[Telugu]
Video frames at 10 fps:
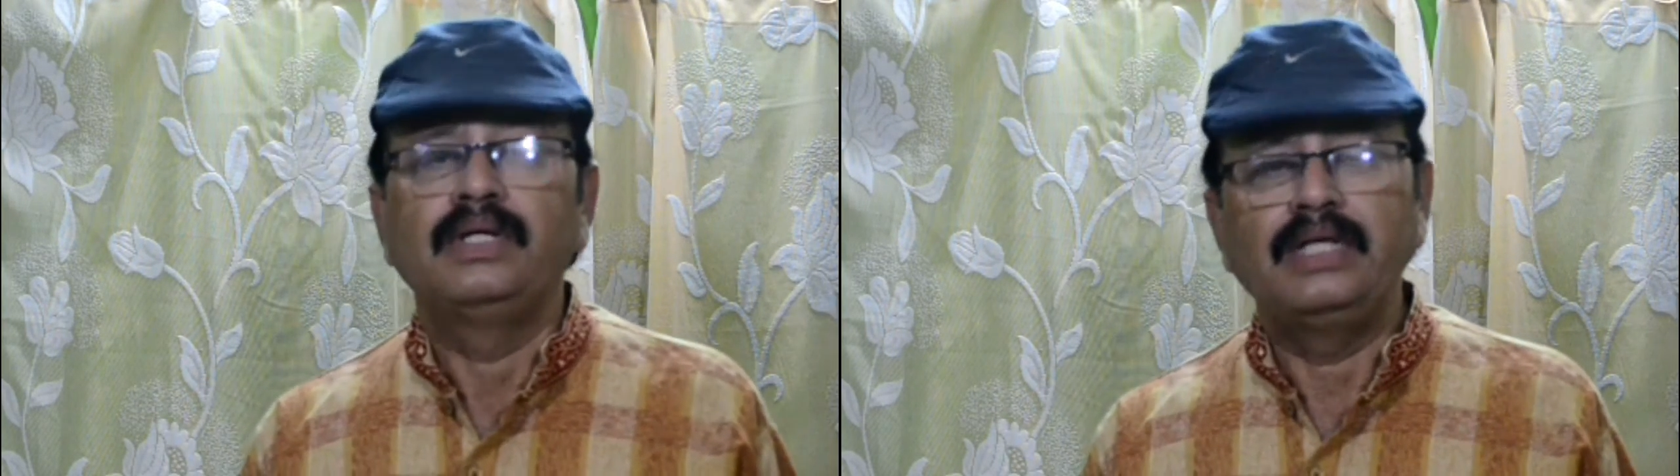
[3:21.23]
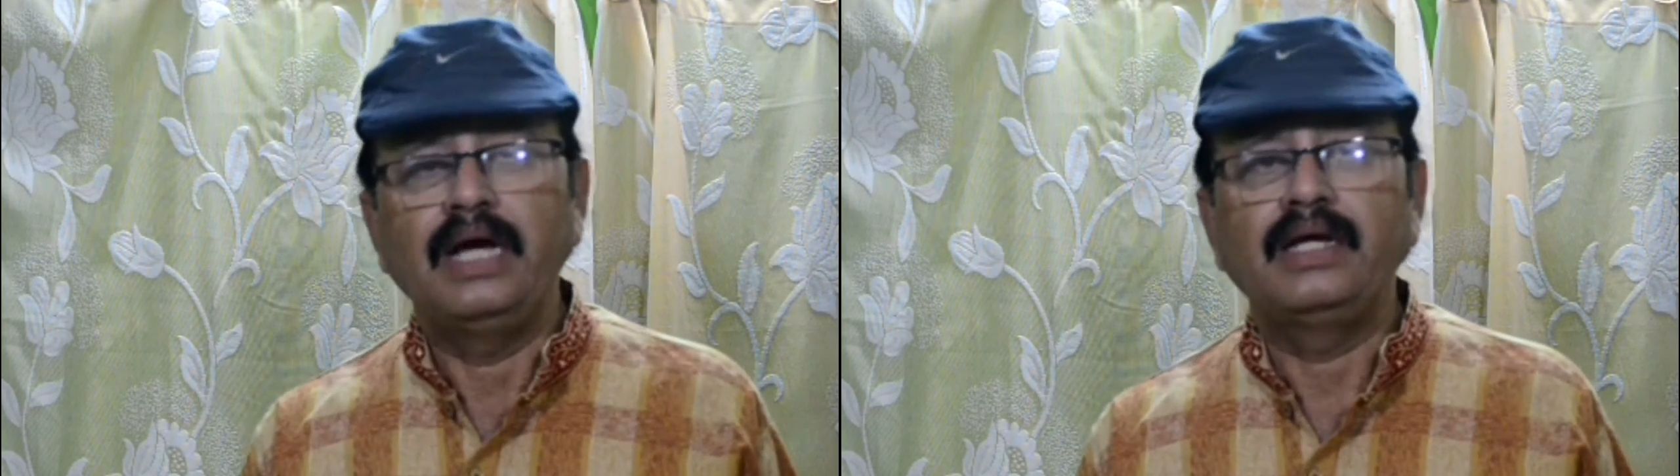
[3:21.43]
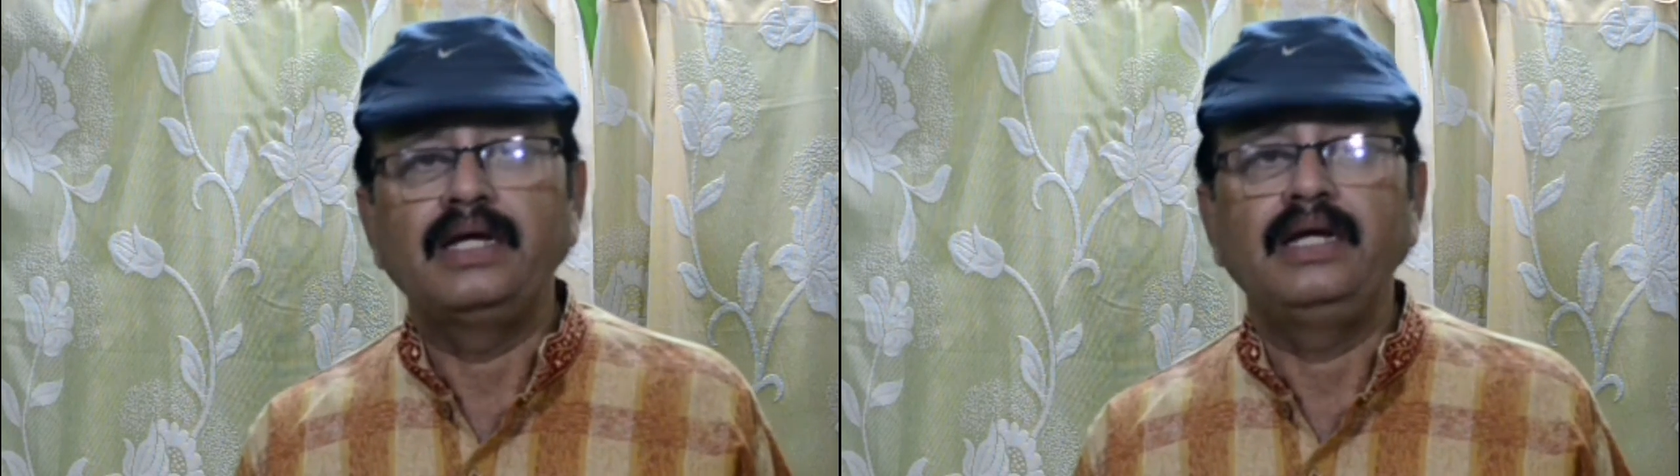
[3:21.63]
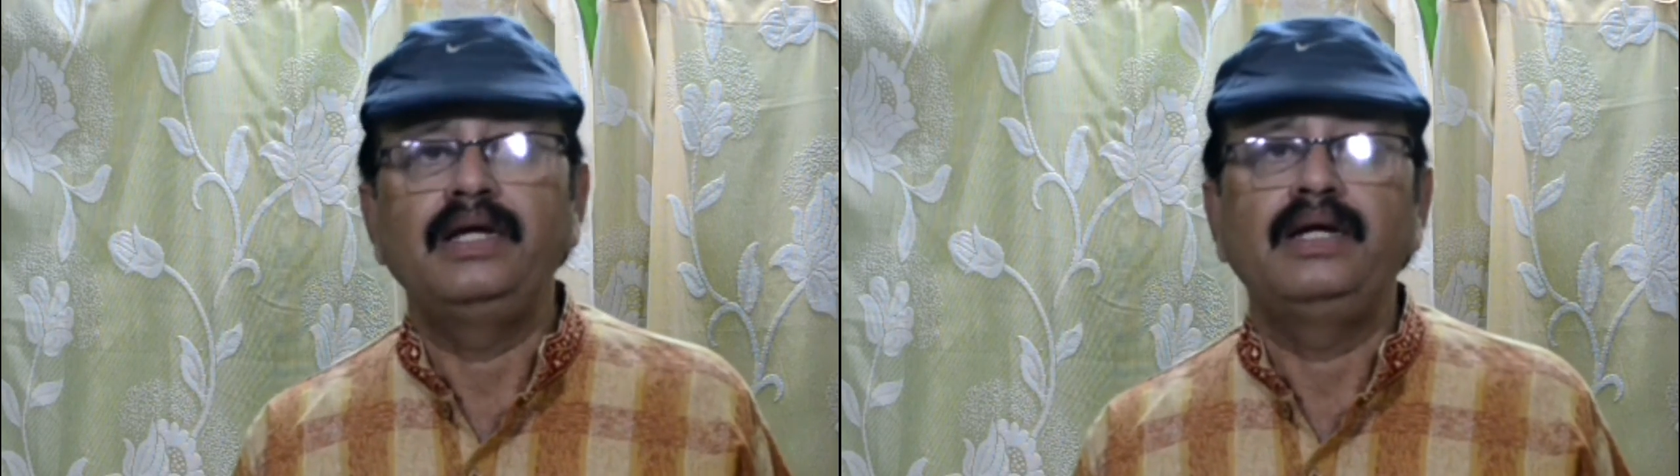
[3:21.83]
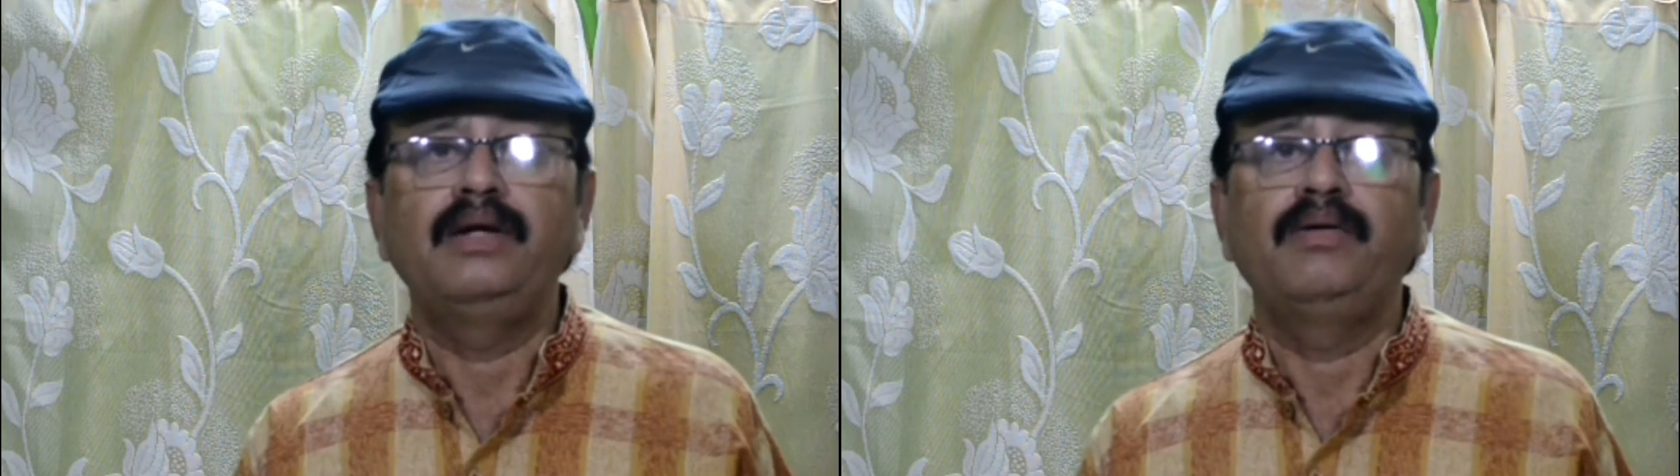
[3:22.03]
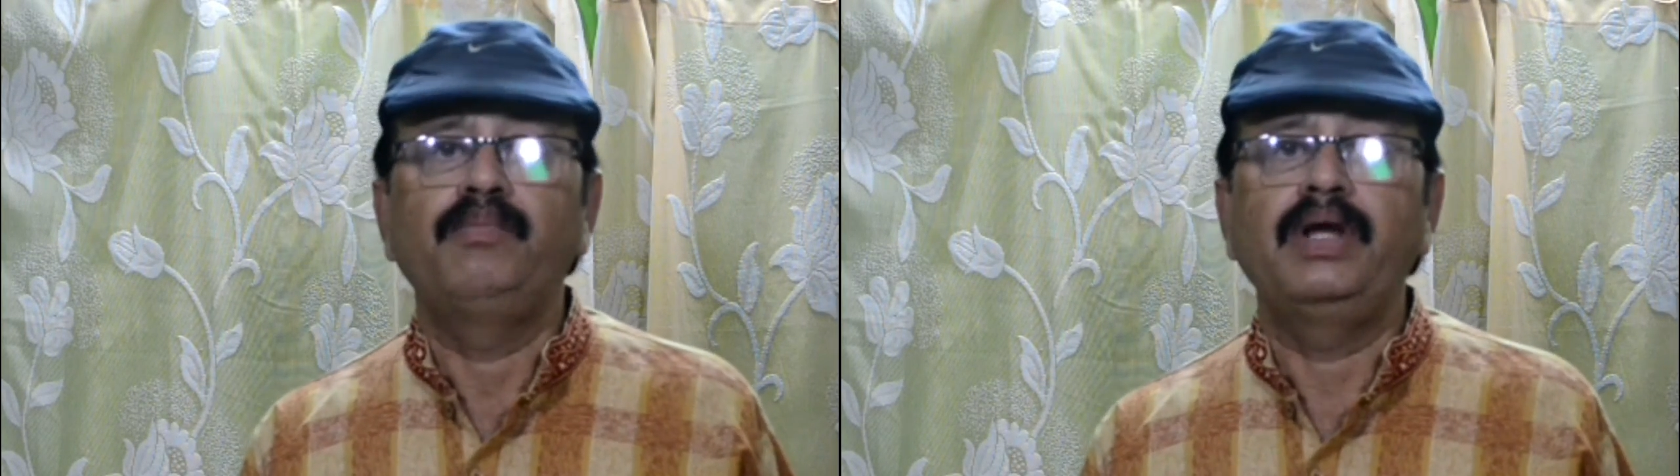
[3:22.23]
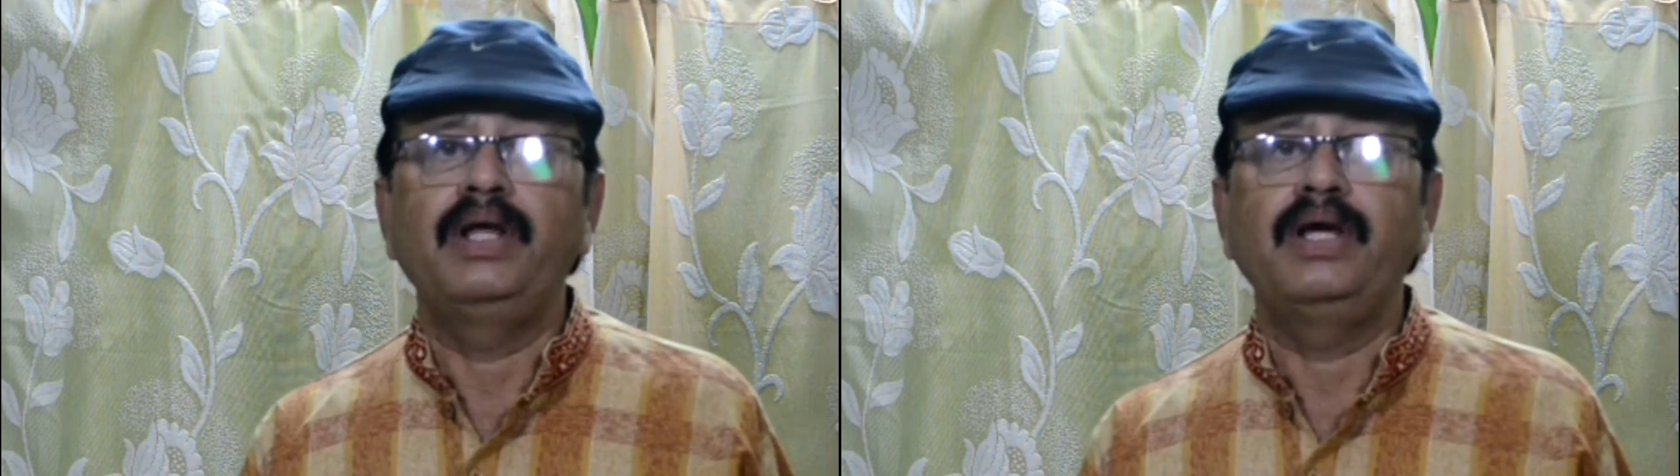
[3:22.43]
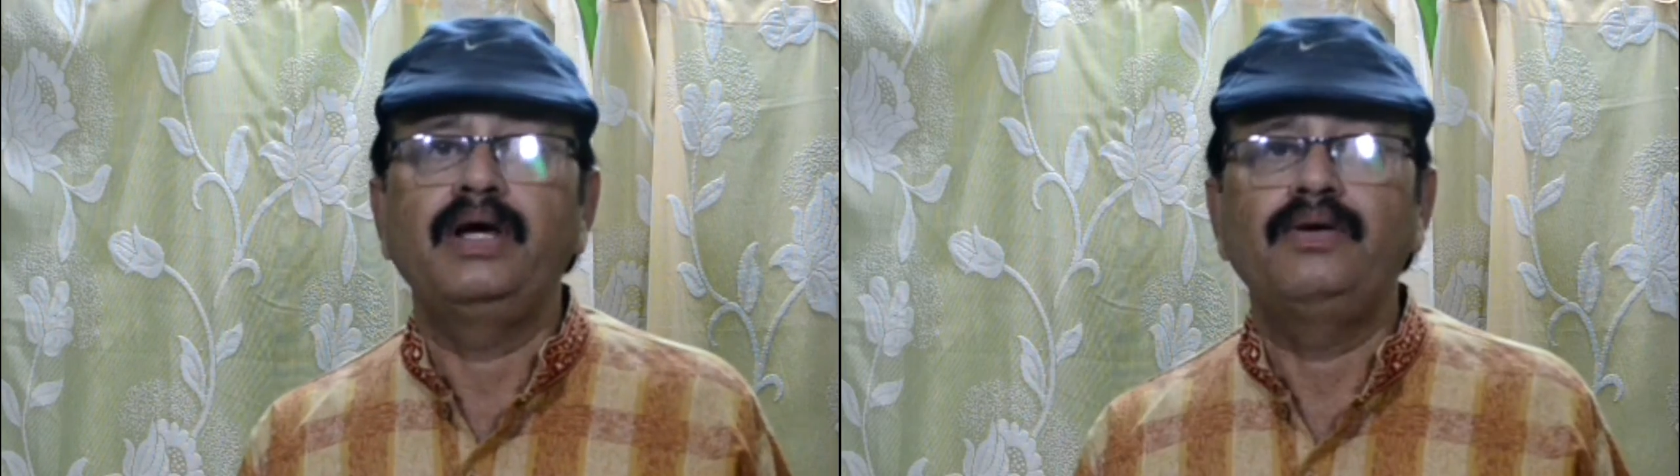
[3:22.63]
దానికి
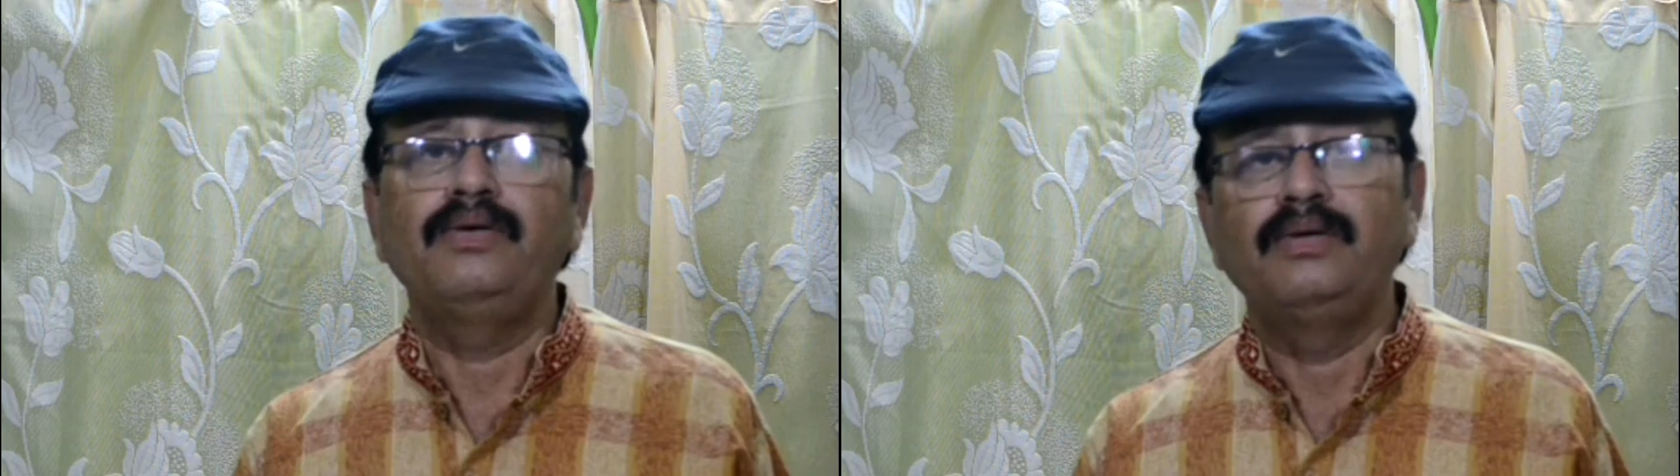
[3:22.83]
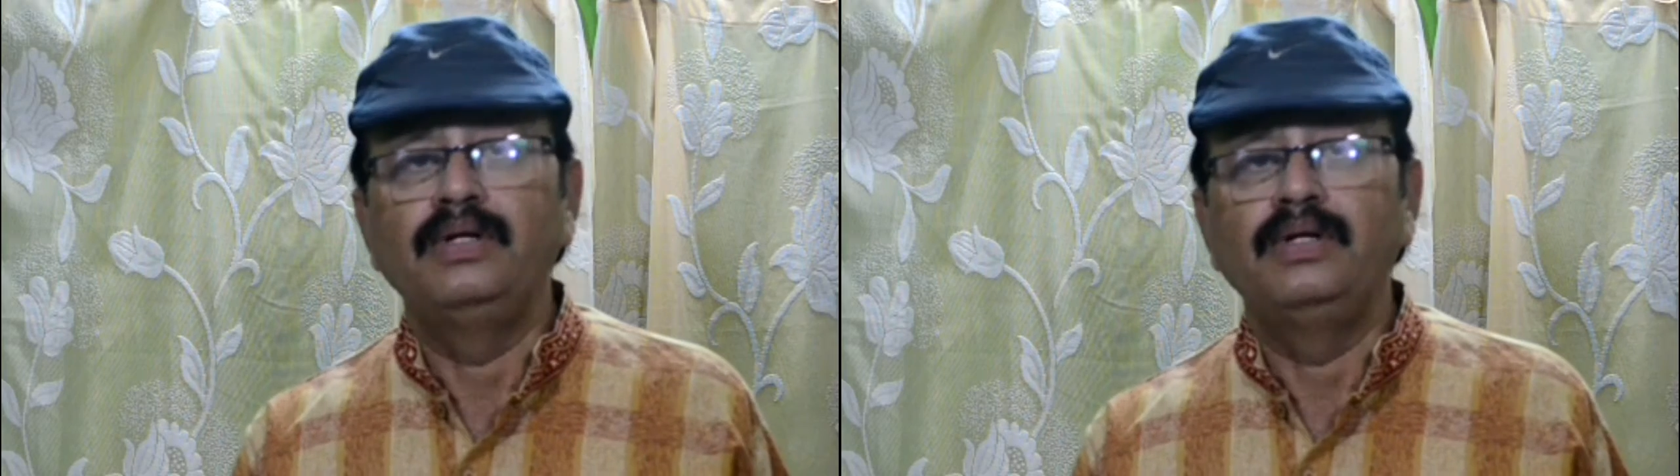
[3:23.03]
బలయ్యారు